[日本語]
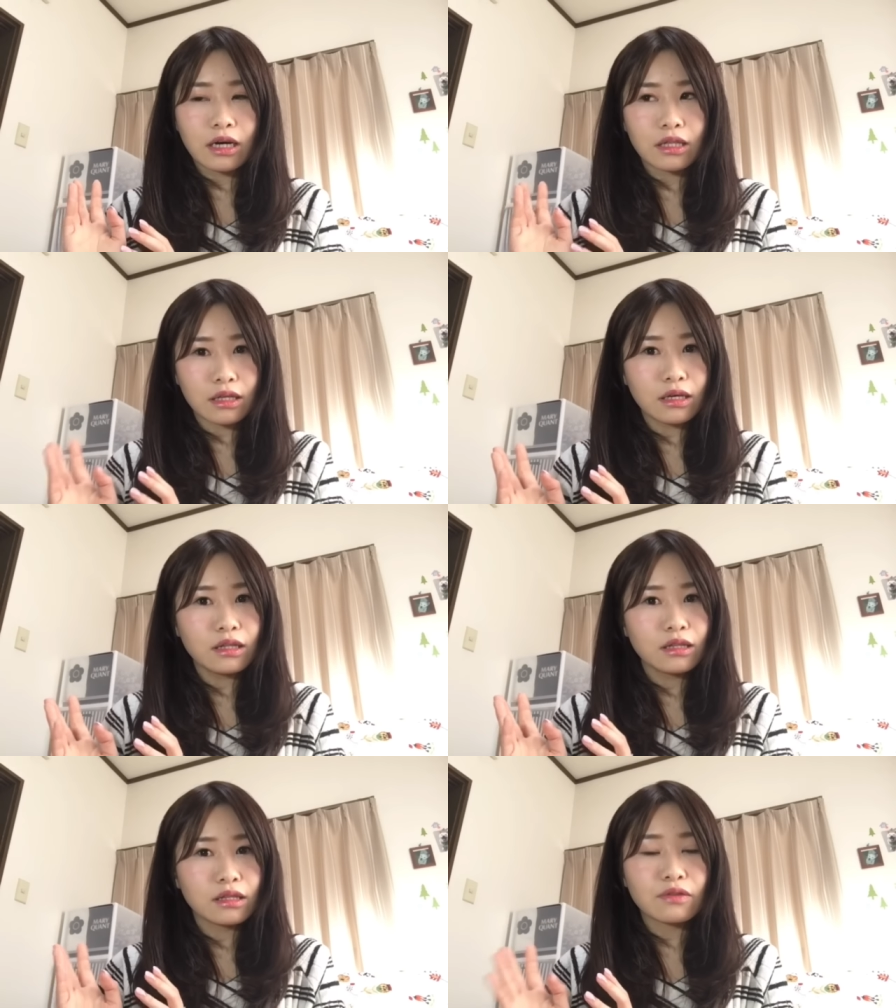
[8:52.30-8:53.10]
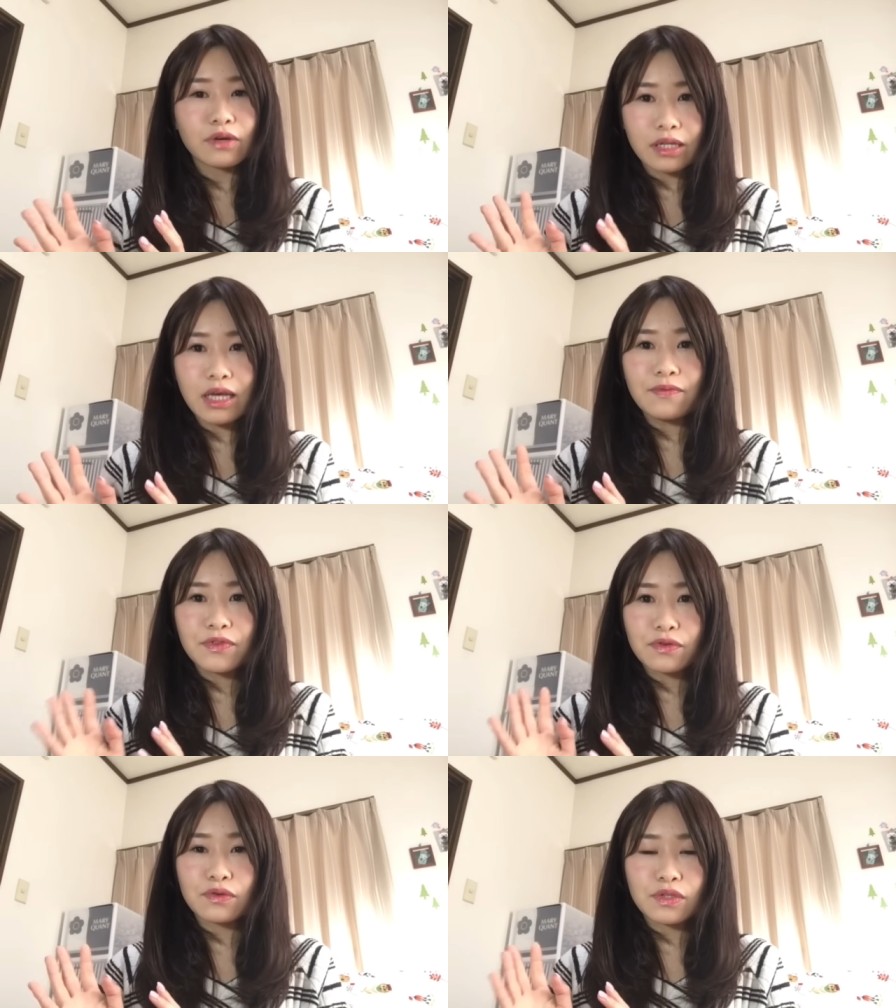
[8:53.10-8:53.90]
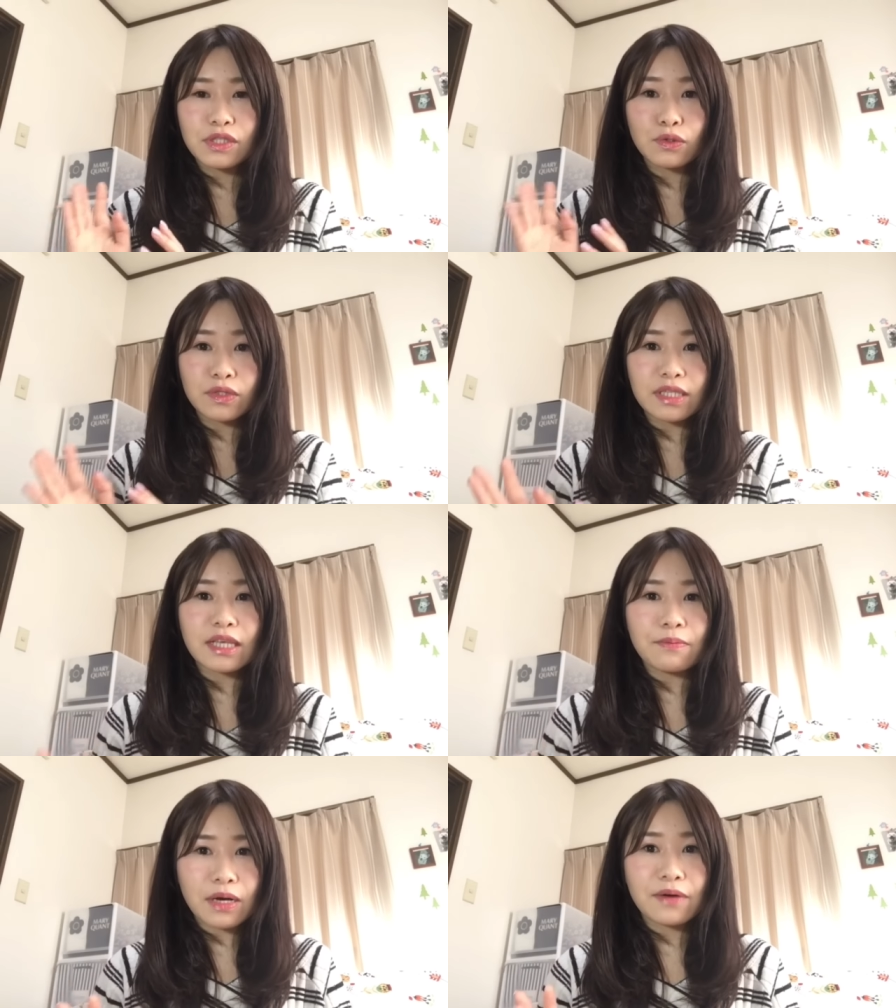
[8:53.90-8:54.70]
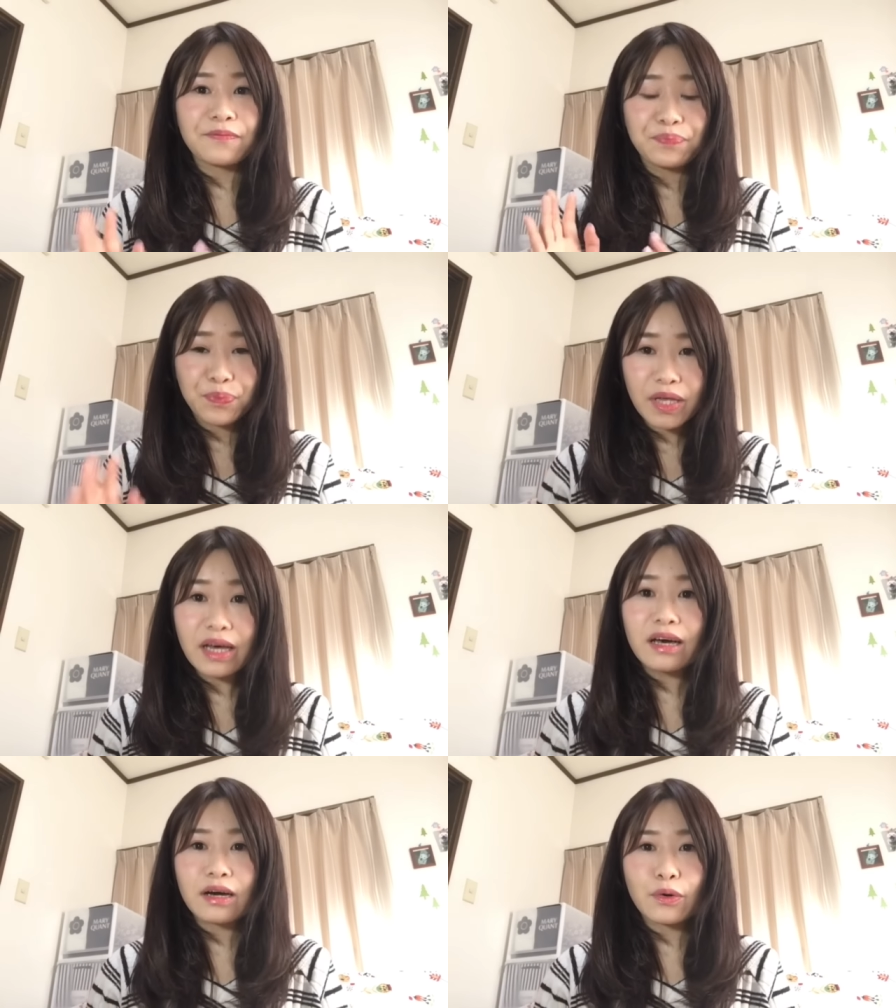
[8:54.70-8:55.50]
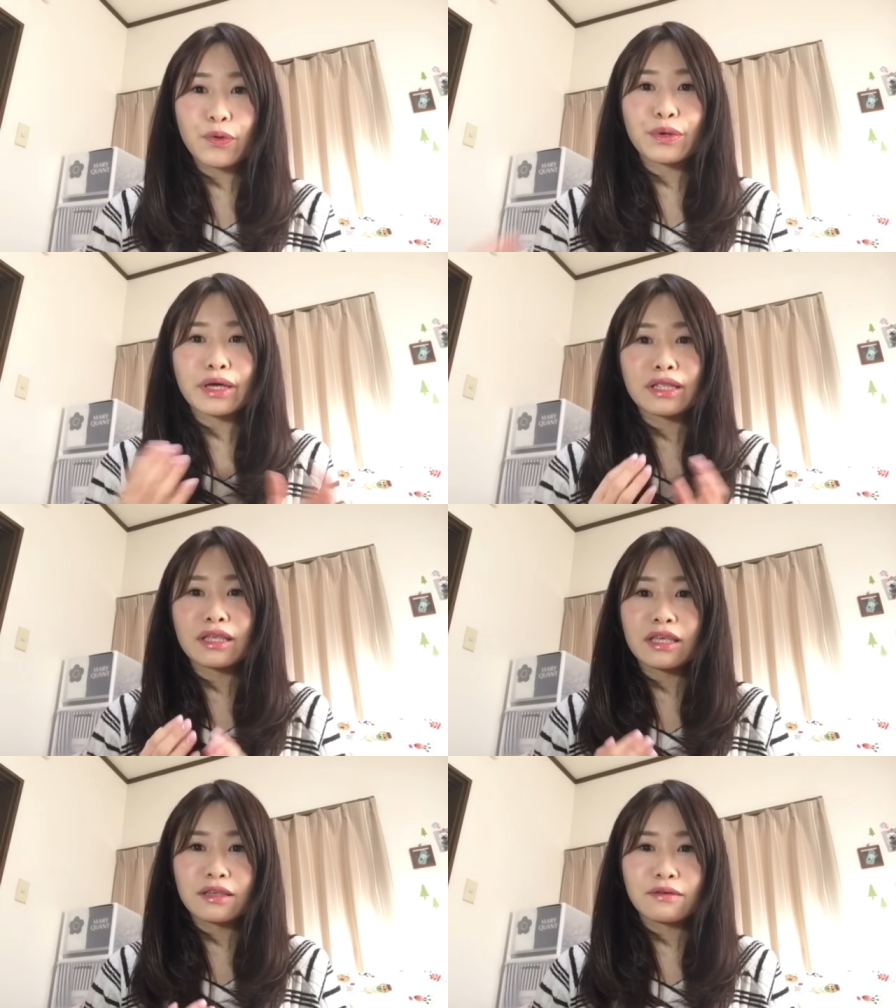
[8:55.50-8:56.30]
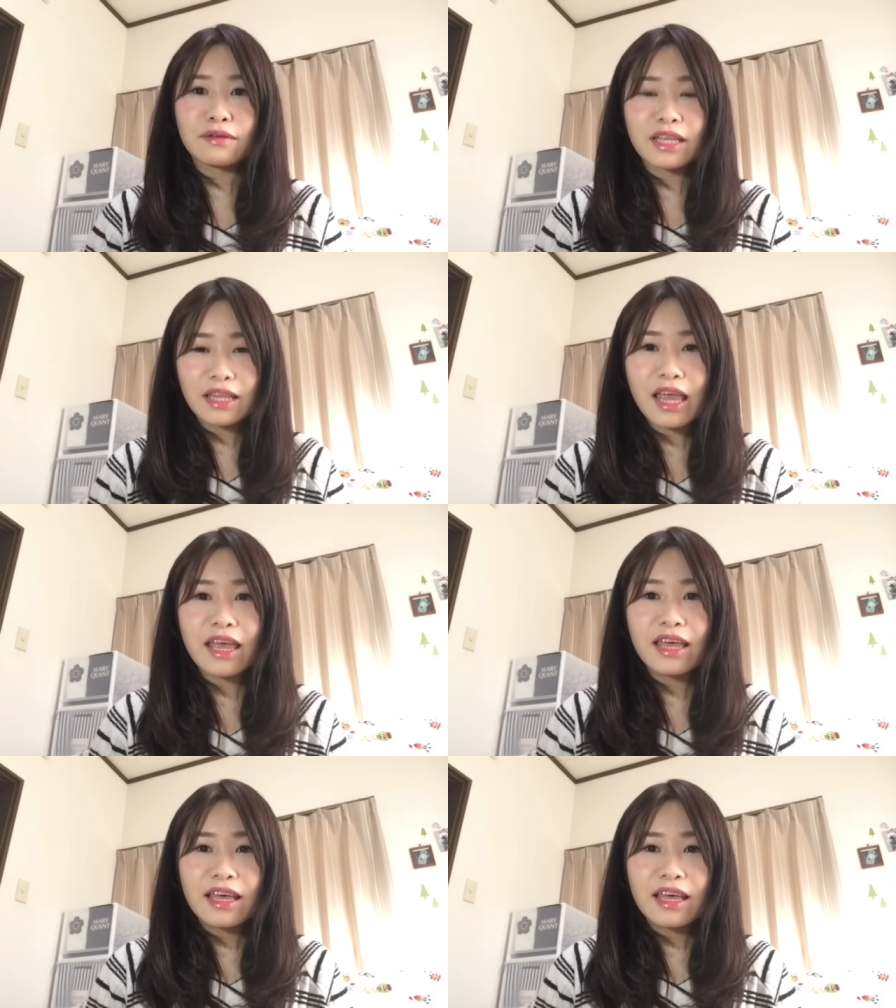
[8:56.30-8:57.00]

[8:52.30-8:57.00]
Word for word: 方なのかなそういう視聴者様が声かけてきてくれて、